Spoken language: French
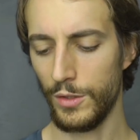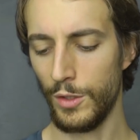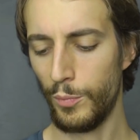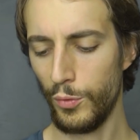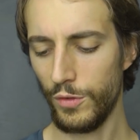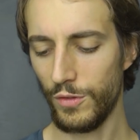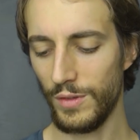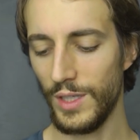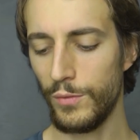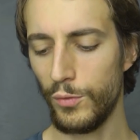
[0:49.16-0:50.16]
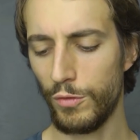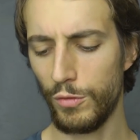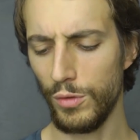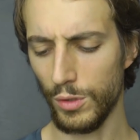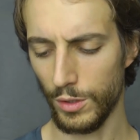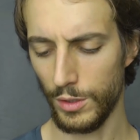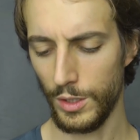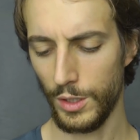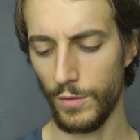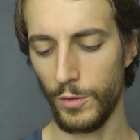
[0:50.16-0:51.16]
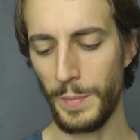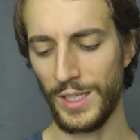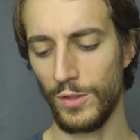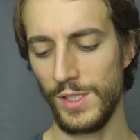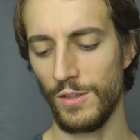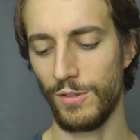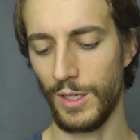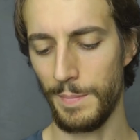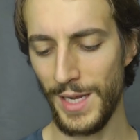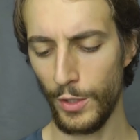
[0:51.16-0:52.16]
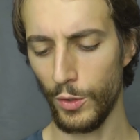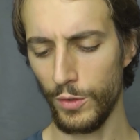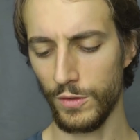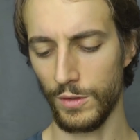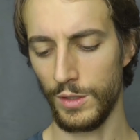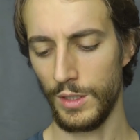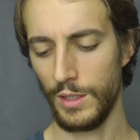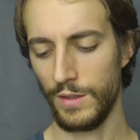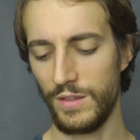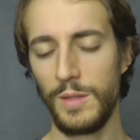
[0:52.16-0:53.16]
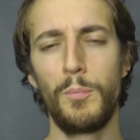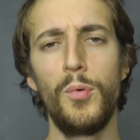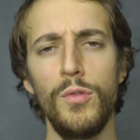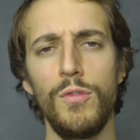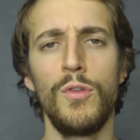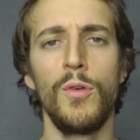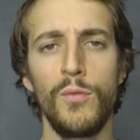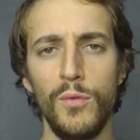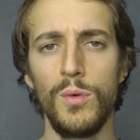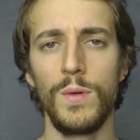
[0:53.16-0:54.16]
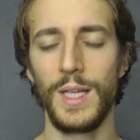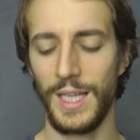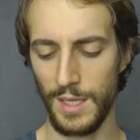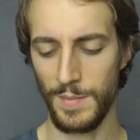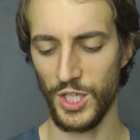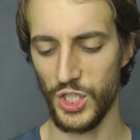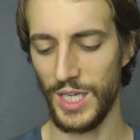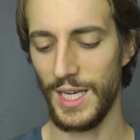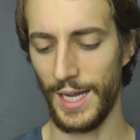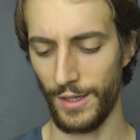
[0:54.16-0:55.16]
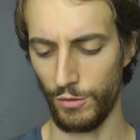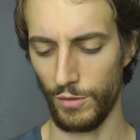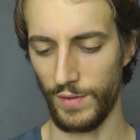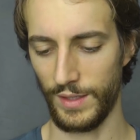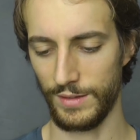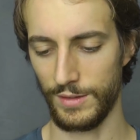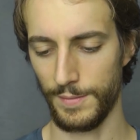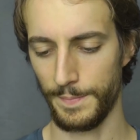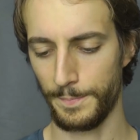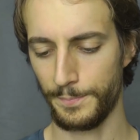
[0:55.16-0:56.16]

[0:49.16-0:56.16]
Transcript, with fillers: De plus, êtes-vous sûr que votre partenaire serait malheureuse si plus de vous émergeait à la surface